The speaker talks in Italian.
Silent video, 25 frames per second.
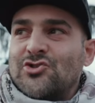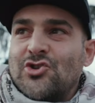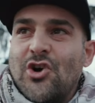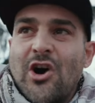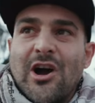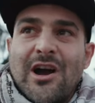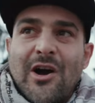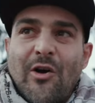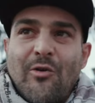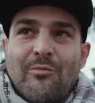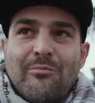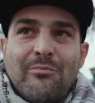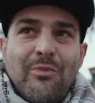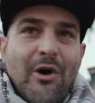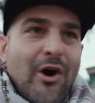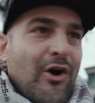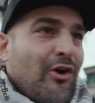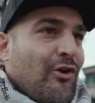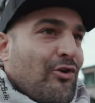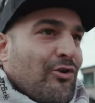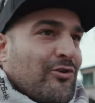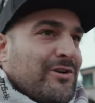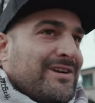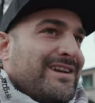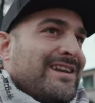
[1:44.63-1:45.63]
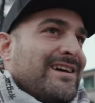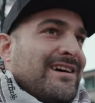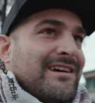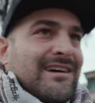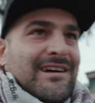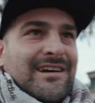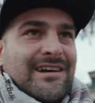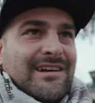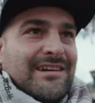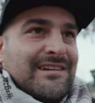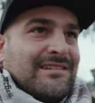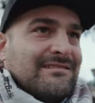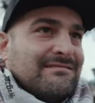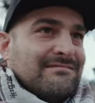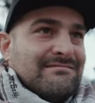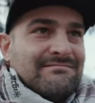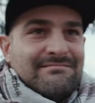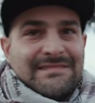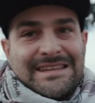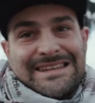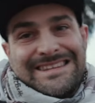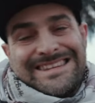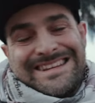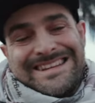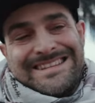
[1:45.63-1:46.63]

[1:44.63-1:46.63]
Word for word: gioca un po' con eh, in,